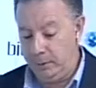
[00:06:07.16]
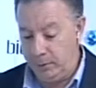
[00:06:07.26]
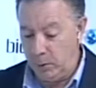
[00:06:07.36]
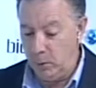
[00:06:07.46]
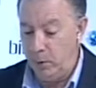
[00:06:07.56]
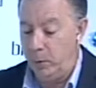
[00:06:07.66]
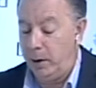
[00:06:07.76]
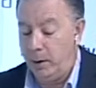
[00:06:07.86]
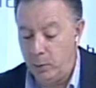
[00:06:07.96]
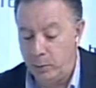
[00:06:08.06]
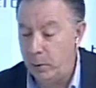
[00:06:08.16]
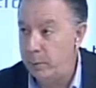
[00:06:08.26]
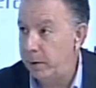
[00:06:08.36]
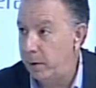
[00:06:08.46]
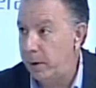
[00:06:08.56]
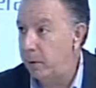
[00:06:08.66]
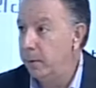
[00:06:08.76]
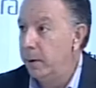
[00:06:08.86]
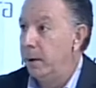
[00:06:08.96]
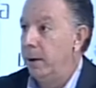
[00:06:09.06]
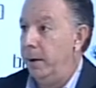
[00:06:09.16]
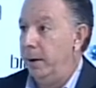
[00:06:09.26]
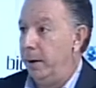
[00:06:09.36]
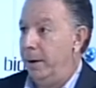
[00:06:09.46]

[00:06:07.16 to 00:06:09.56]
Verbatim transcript: si, viene uno en crucero pierde el barco. Vale.